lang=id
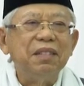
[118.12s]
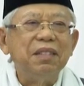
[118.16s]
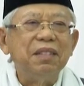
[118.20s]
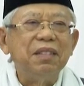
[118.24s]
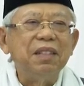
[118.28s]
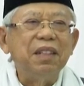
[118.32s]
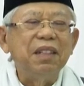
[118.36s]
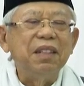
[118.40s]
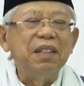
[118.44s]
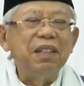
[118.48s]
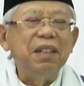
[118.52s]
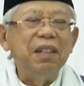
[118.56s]

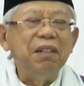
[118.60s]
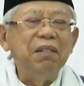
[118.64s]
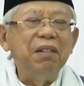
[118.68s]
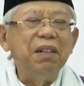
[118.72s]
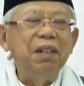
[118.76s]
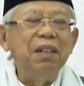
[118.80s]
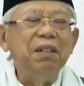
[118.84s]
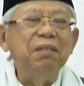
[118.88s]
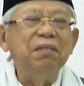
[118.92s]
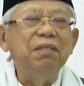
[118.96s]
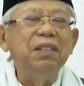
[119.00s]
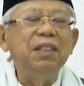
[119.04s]
Syekh
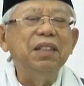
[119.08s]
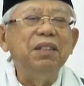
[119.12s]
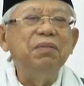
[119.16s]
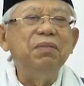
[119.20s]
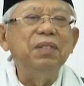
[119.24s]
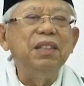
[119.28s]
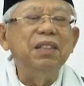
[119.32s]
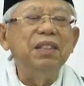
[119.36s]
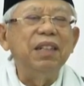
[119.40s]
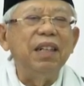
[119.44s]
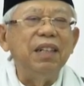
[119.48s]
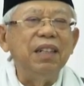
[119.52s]
Nawawi
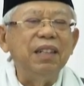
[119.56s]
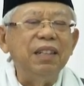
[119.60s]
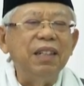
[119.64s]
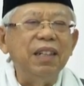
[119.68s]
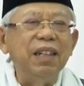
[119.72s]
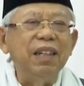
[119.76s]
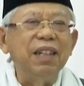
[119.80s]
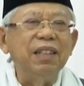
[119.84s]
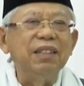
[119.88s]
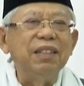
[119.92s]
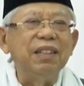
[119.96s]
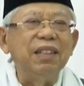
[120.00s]

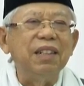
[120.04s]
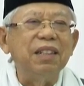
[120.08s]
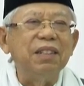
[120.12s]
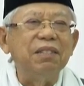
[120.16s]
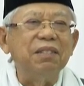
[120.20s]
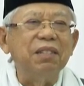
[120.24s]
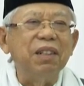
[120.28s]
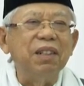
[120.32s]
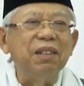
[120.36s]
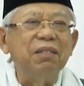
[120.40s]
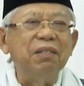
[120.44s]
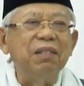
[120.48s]
misalnya salah
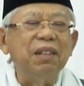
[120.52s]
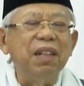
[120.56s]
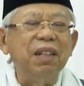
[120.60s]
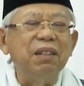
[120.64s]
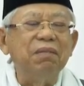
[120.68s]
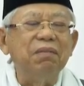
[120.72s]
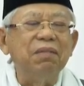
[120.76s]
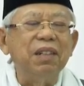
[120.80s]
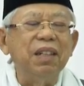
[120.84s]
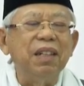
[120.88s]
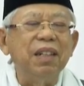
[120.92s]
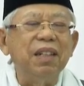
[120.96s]
seorang
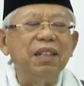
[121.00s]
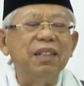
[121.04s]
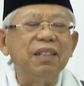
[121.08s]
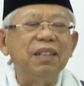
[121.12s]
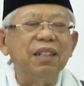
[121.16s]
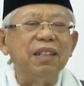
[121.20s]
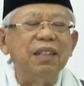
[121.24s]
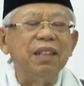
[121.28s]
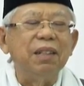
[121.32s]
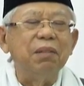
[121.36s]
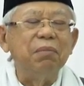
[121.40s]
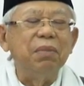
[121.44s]
ulama
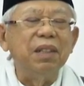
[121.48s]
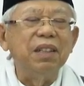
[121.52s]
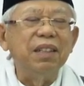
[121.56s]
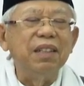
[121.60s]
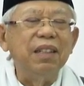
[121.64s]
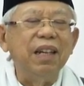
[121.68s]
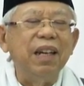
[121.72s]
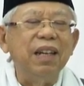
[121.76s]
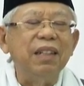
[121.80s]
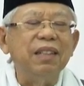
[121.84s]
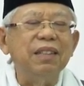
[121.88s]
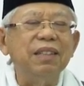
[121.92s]

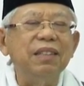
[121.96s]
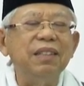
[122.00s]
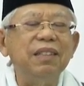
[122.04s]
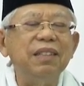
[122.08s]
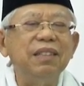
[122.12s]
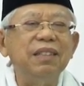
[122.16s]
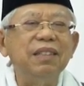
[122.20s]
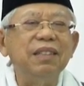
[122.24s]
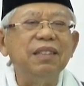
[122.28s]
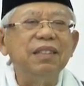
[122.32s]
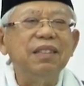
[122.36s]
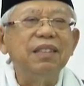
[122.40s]

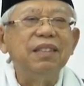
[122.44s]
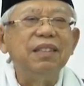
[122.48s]
Al-Bantani